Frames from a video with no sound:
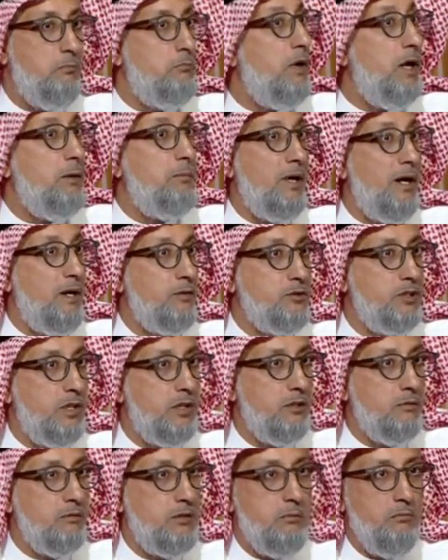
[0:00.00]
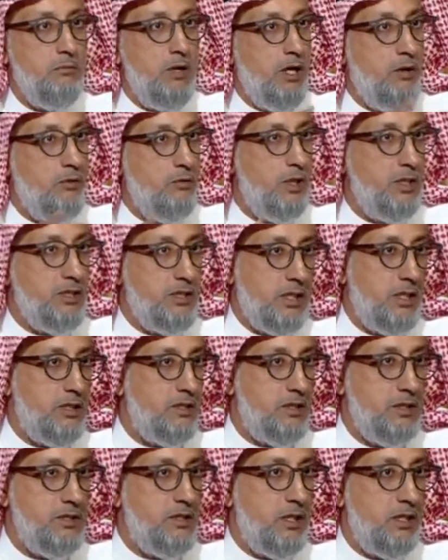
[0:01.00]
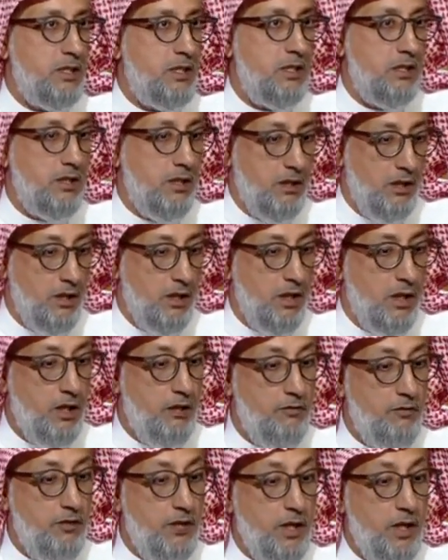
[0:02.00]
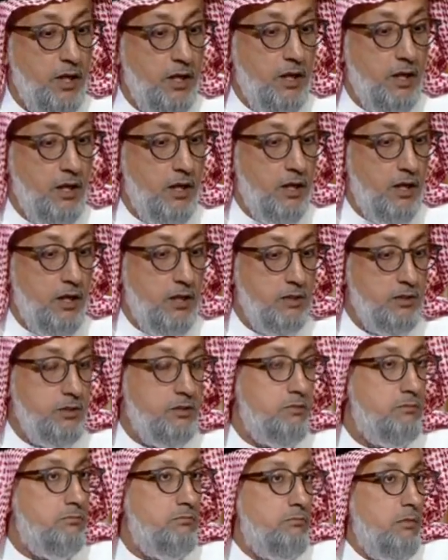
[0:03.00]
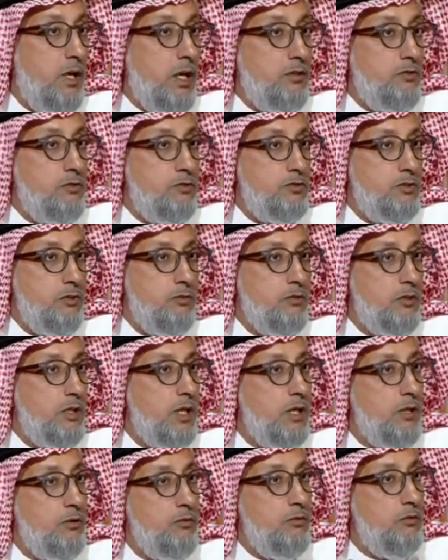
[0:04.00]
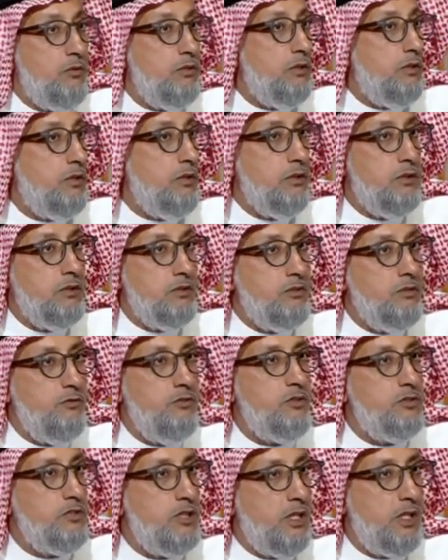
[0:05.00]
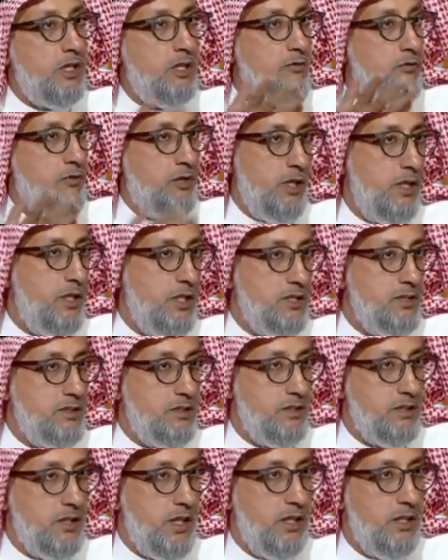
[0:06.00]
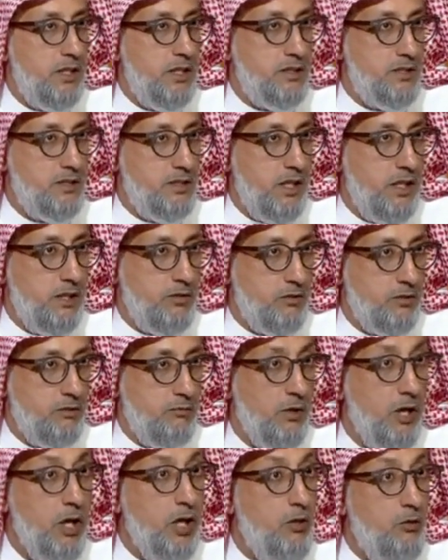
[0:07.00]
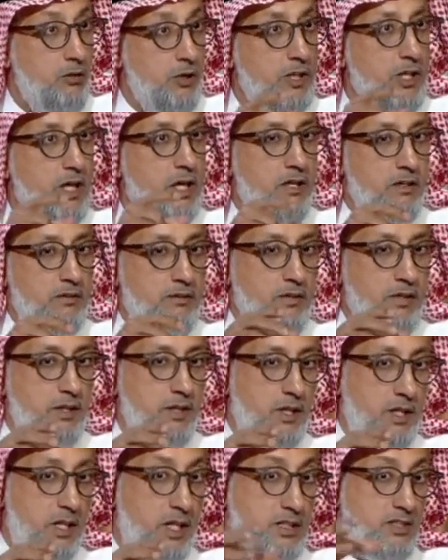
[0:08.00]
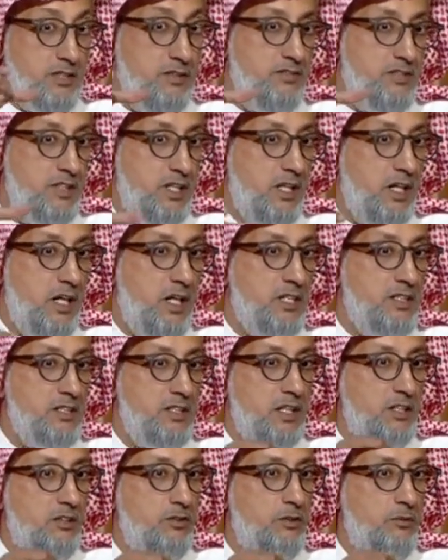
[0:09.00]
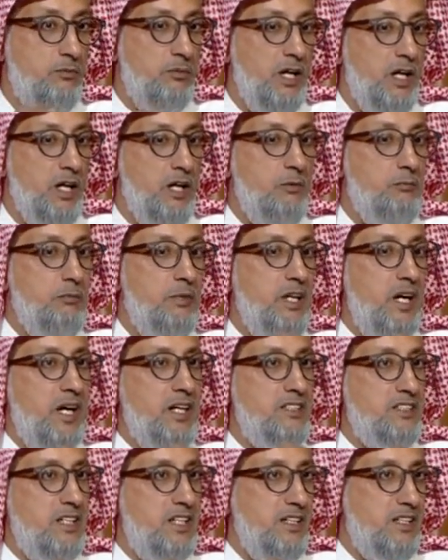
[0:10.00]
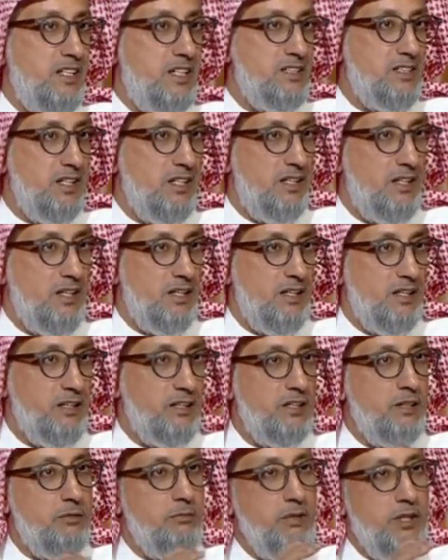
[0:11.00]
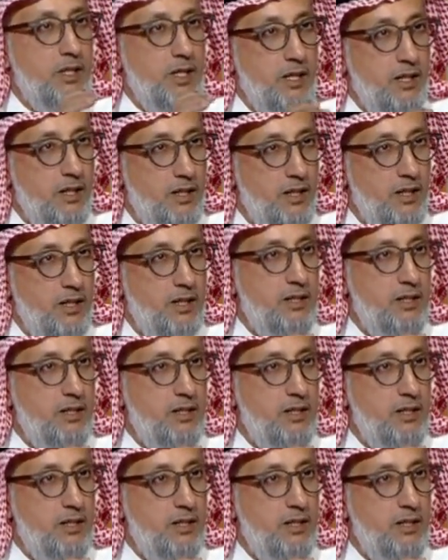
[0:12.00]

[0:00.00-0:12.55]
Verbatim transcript: ما باعوا شيء يمكن باعوا عشرة أجهزة كذا ما يدرون يسوون قالوا أه، شوفوا الشركة الفلانية استشارية تساعدكم وهناك في خاصة في شرق آسيا عندهم منح جيدة زي كذا يعطيك منحة